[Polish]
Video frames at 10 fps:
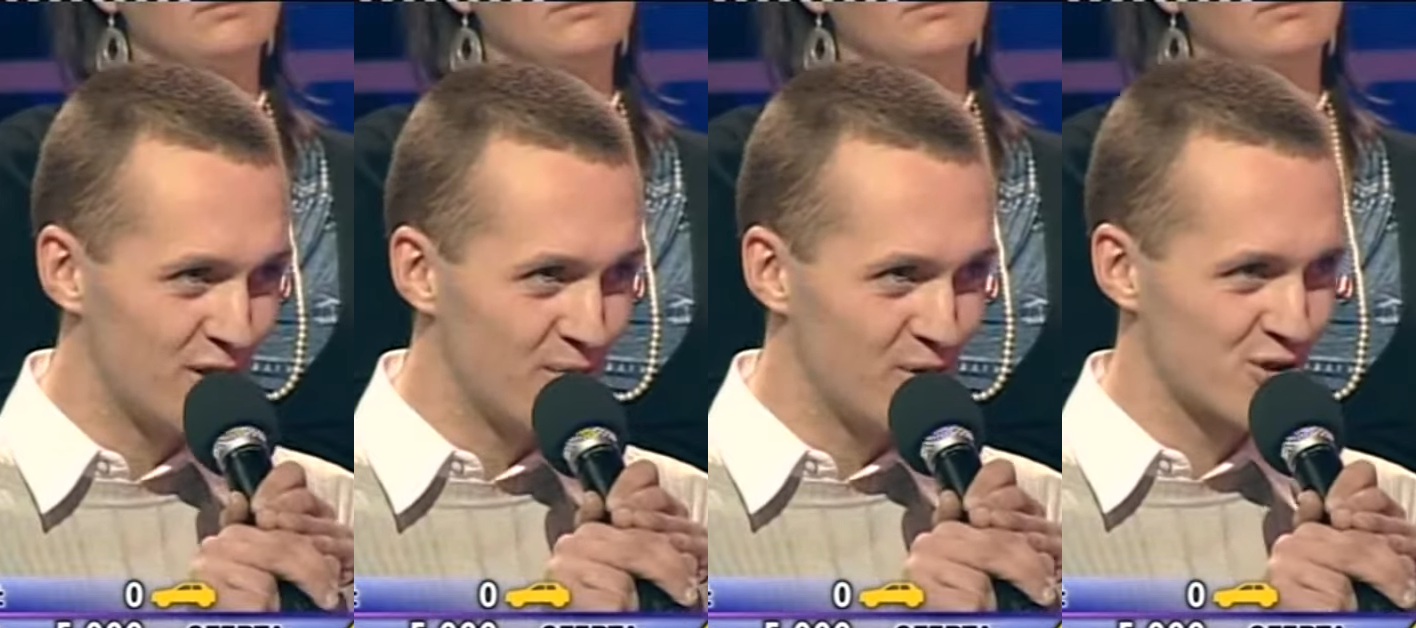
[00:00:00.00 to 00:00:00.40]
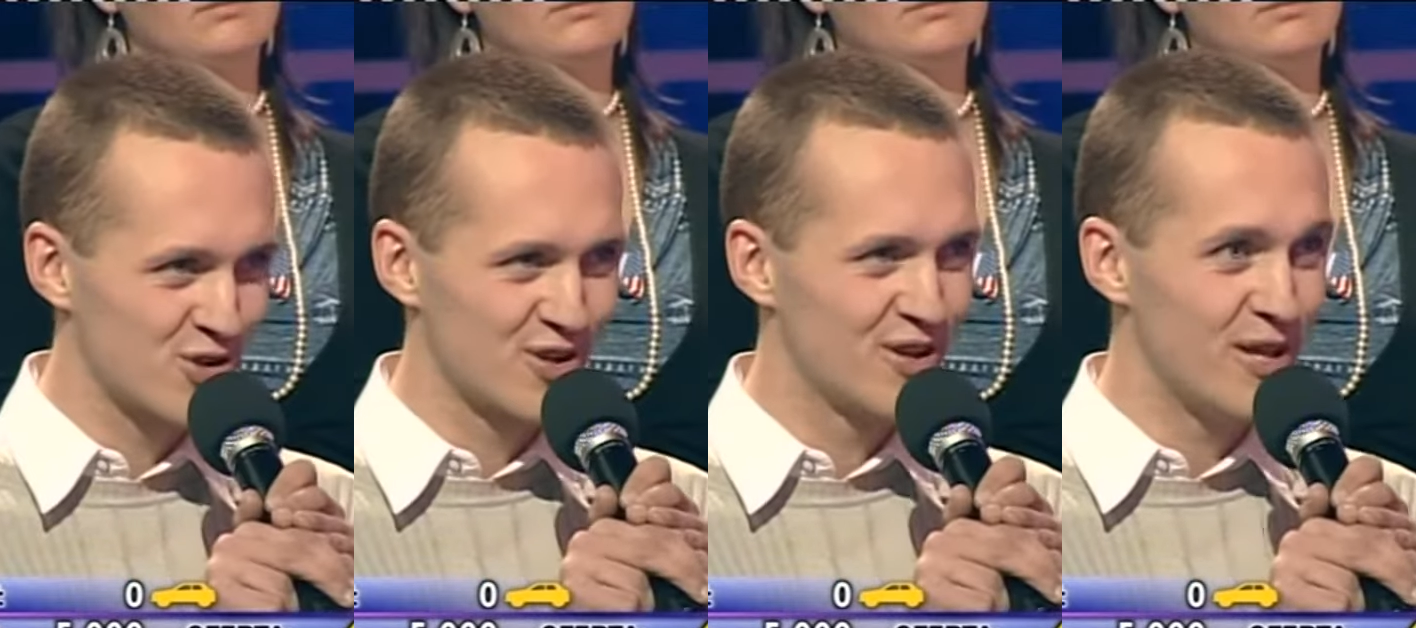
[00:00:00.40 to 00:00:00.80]
pan
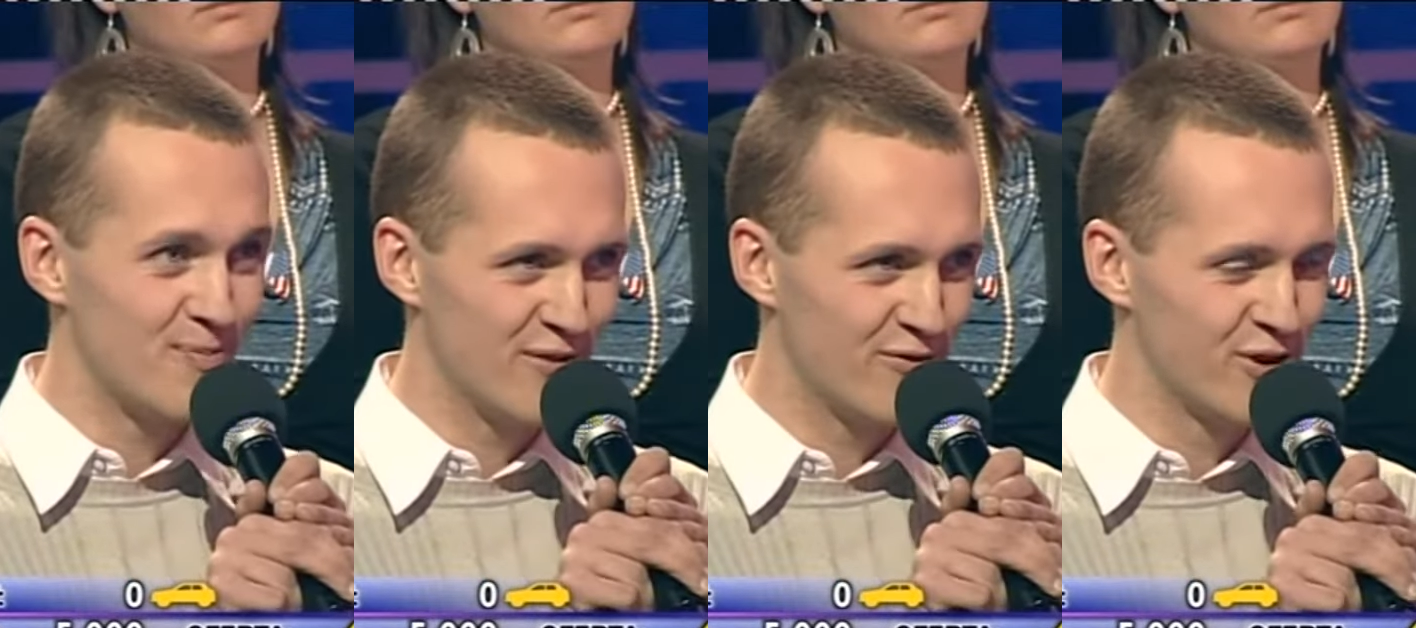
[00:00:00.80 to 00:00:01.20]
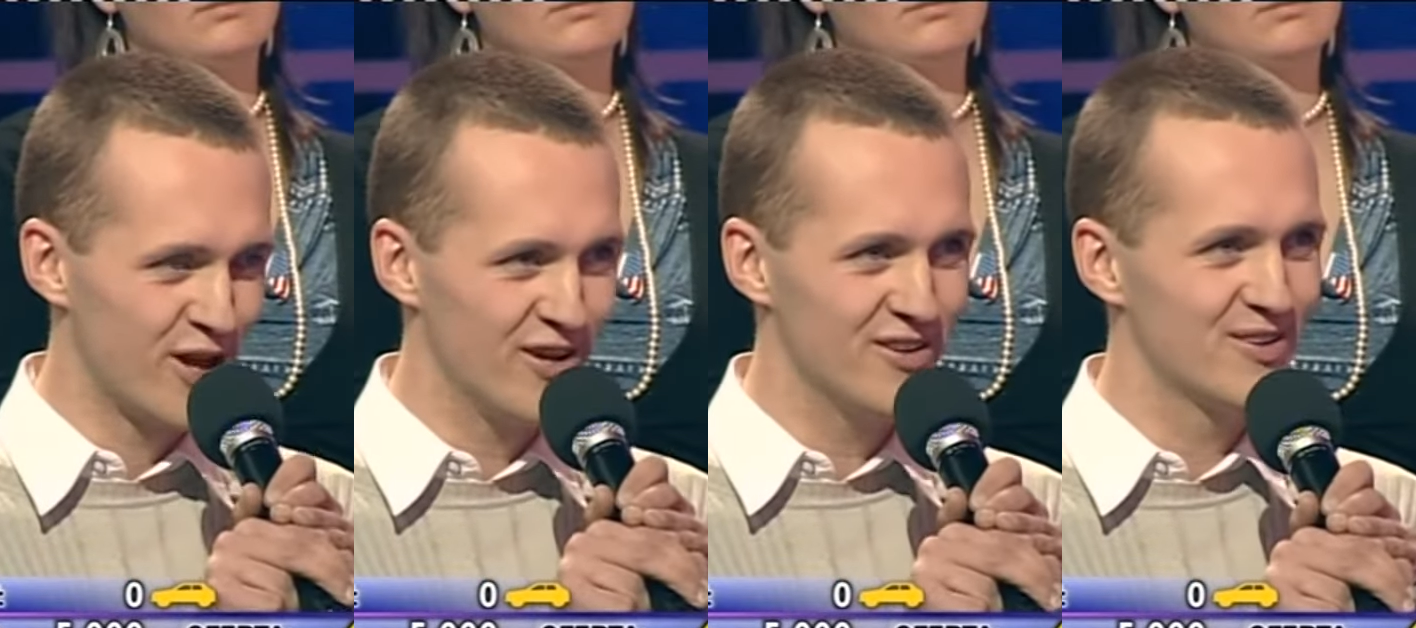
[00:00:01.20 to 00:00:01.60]
Ibisz nie
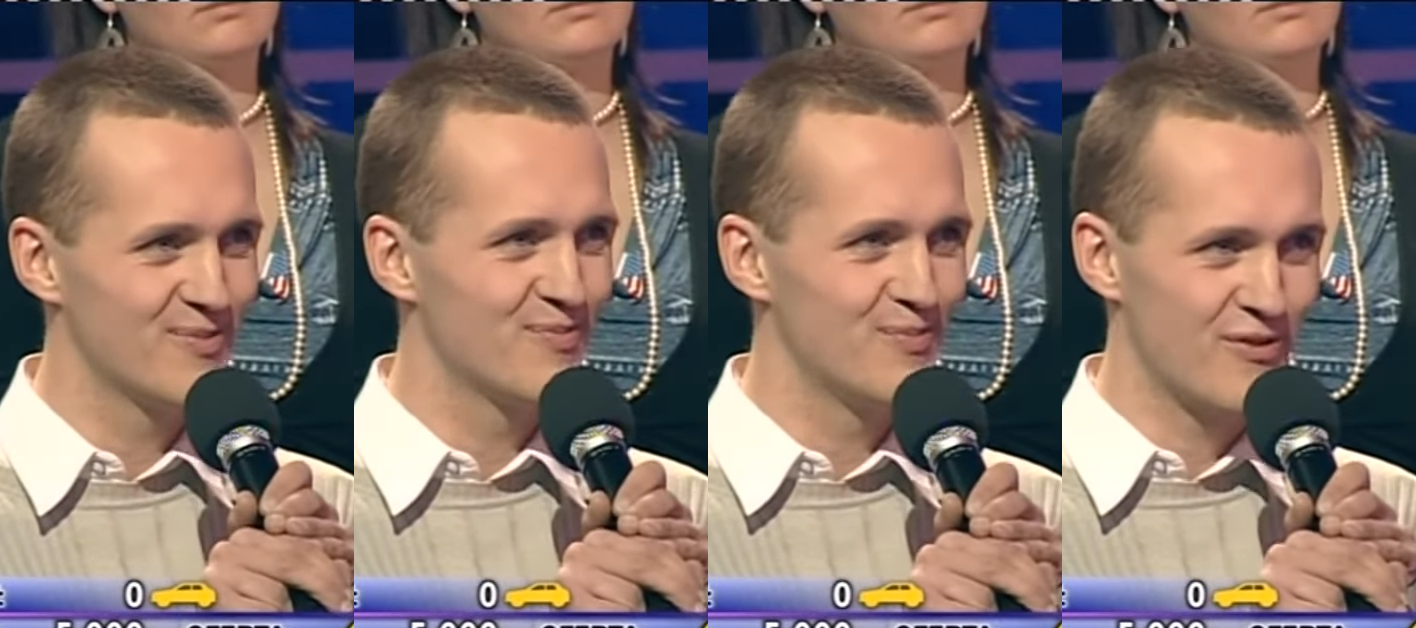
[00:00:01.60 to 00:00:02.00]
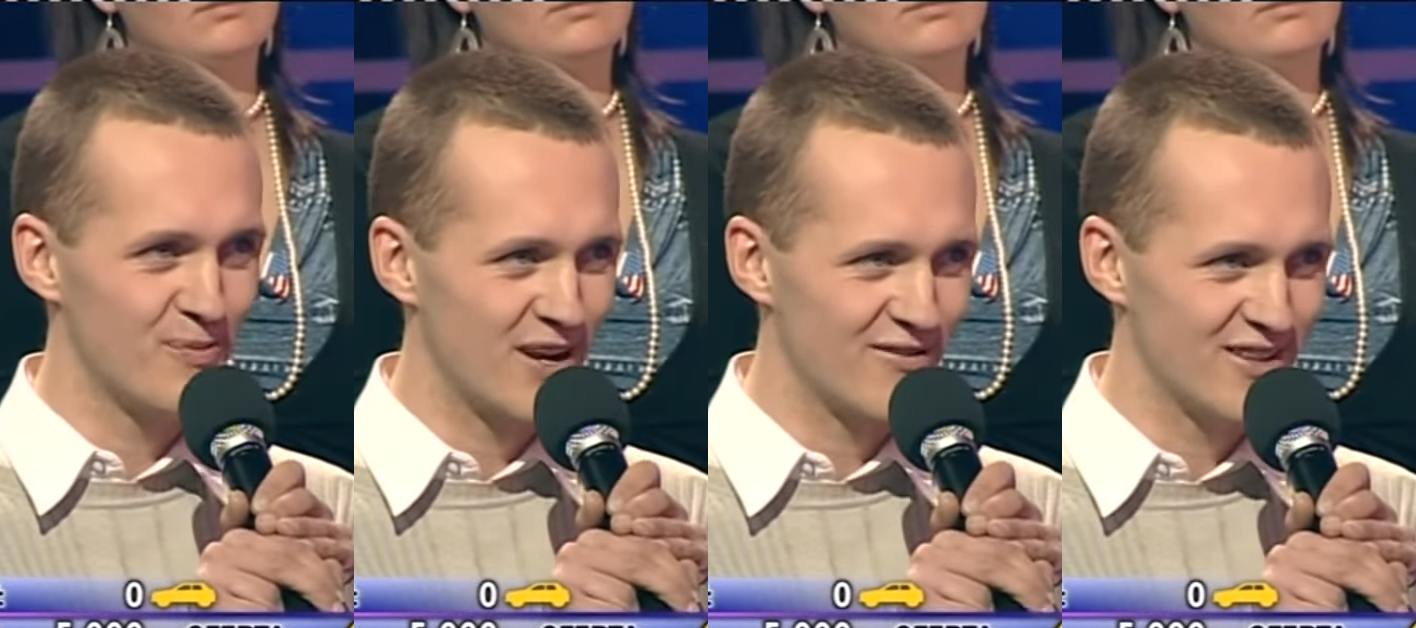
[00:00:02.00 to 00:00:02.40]
blefuje,
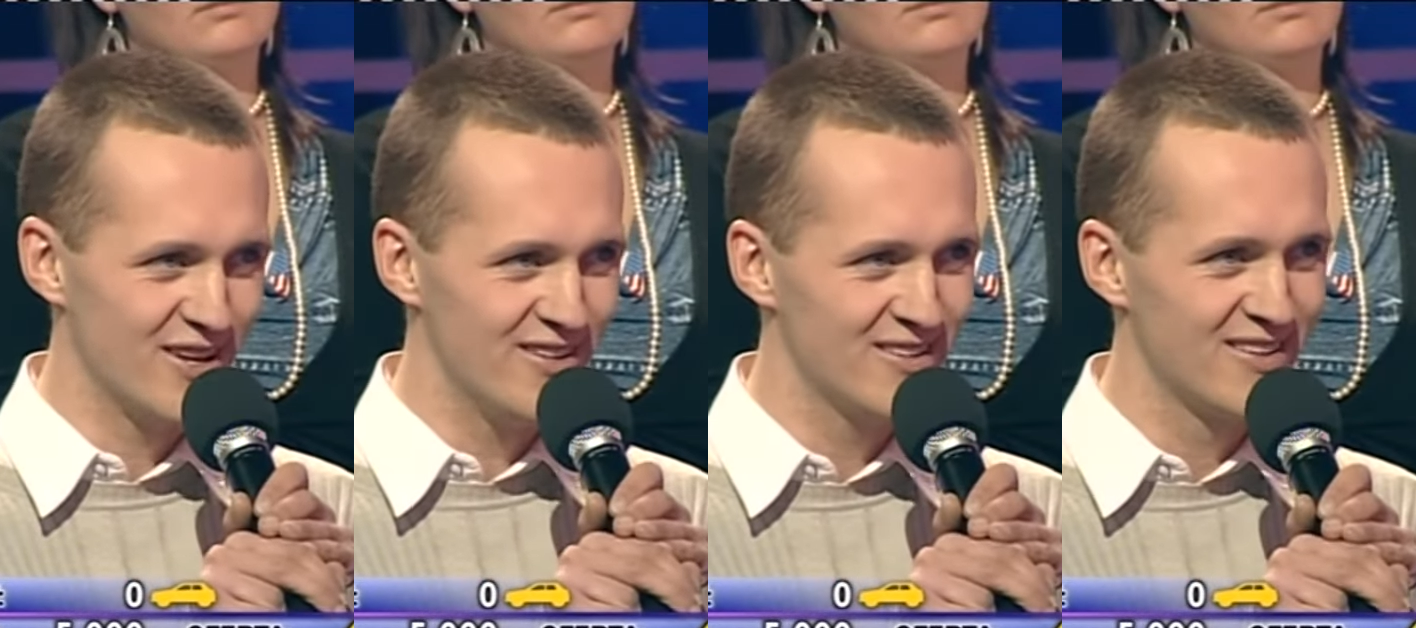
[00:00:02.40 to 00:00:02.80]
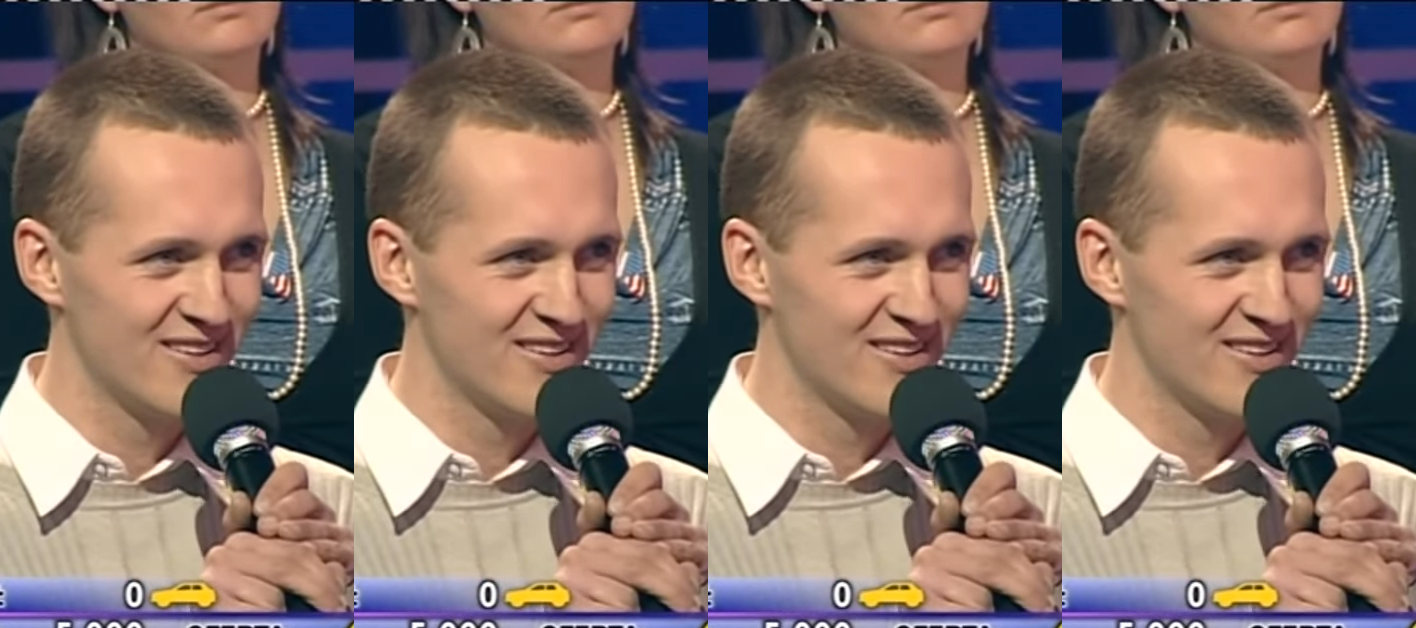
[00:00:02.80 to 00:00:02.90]
mówi prawdę.